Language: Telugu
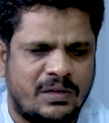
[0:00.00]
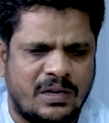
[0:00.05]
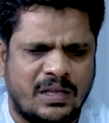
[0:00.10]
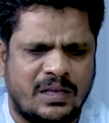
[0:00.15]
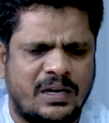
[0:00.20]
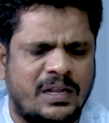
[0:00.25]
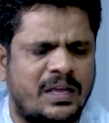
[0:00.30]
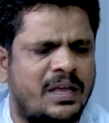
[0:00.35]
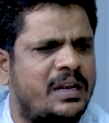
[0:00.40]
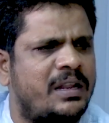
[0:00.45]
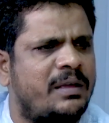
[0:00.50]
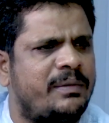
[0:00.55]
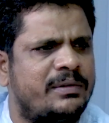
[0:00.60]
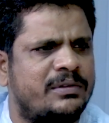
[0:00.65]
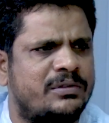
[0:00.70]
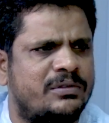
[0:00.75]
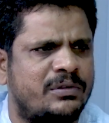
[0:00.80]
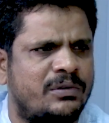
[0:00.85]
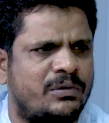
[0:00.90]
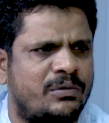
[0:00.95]
రకరకాలుగా
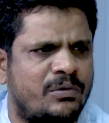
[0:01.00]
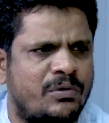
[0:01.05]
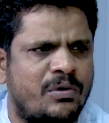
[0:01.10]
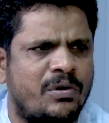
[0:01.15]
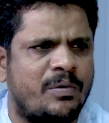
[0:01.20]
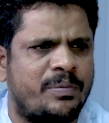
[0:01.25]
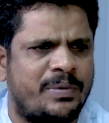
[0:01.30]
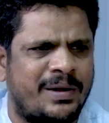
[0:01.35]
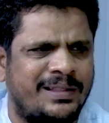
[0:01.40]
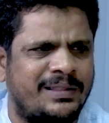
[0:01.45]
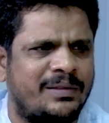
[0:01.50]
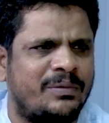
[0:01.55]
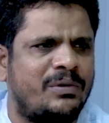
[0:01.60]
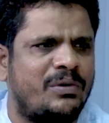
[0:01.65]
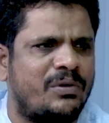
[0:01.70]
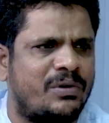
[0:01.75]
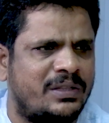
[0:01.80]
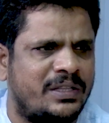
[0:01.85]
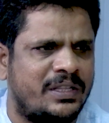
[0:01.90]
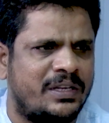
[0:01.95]
పిలుస్తున్నాం ఒక్కొక్క
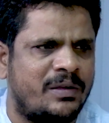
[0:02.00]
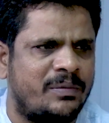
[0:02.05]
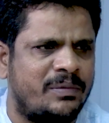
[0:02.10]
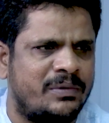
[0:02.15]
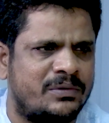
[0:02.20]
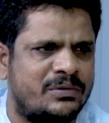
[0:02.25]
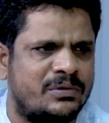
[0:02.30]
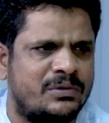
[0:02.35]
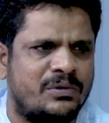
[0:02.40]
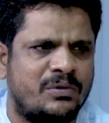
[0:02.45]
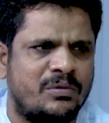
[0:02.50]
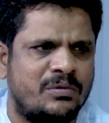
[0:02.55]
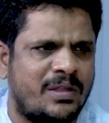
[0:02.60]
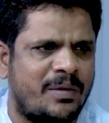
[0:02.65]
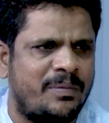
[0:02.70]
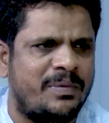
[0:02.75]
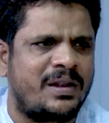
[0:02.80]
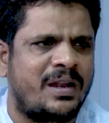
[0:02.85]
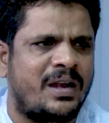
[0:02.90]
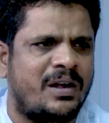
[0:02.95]
ప్రాంతంలో ఒక తీరుగా పిలుస్తుంటారు
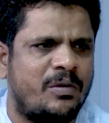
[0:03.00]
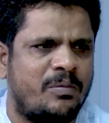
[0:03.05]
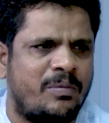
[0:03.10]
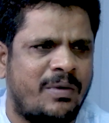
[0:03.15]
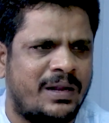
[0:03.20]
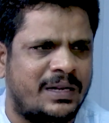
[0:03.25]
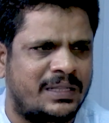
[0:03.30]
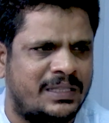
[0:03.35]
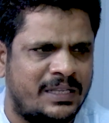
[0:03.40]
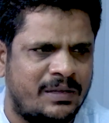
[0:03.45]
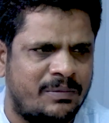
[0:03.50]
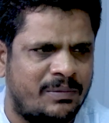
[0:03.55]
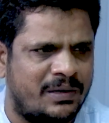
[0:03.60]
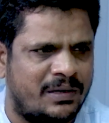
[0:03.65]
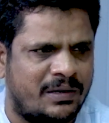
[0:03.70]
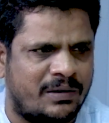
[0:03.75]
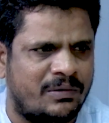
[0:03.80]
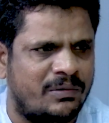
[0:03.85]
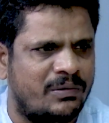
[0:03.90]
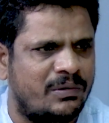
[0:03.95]
తమిళనాడులో భారతీయం
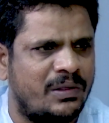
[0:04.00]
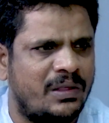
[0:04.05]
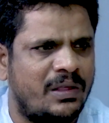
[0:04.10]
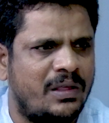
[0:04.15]
అంటారు